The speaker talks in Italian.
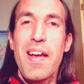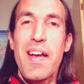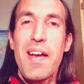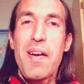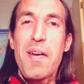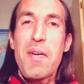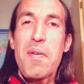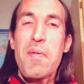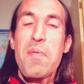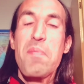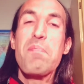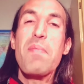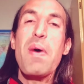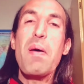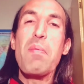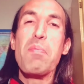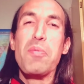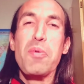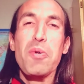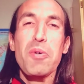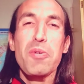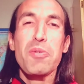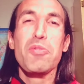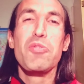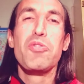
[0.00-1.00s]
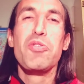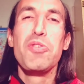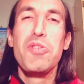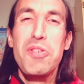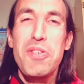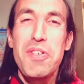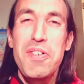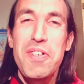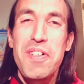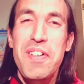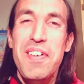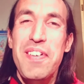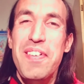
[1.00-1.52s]
Ma
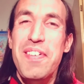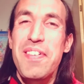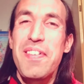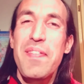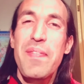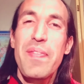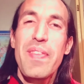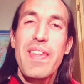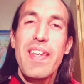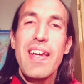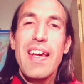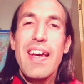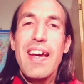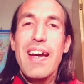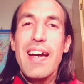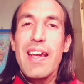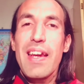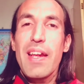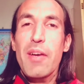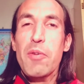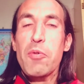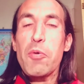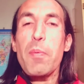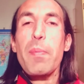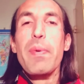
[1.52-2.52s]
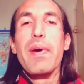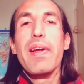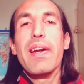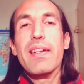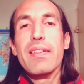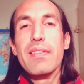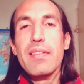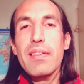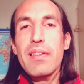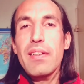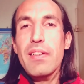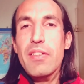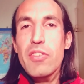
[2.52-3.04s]
buongiorno,
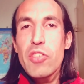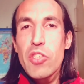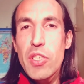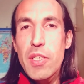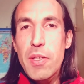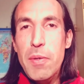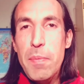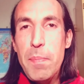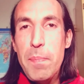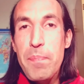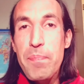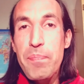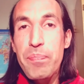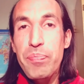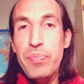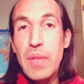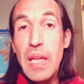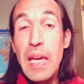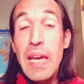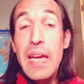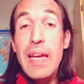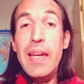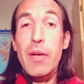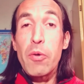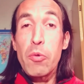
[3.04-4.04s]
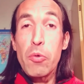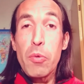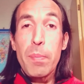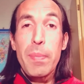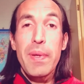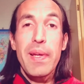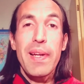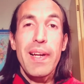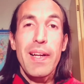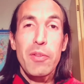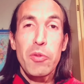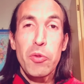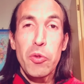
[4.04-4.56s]
recuperatrici e
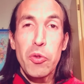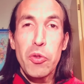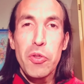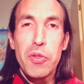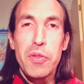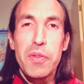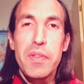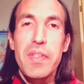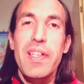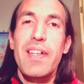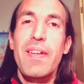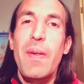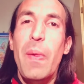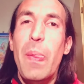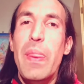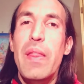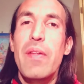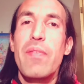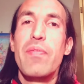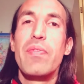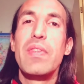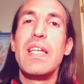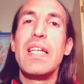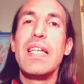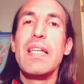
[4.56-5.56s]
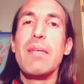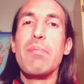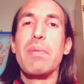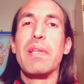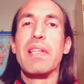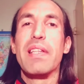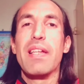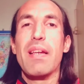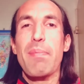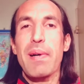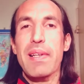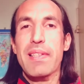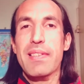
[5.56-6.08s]
recuperatori di libri del
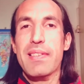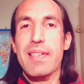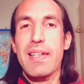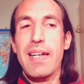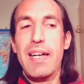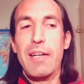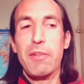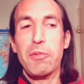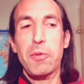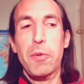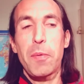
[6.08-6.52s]
passato.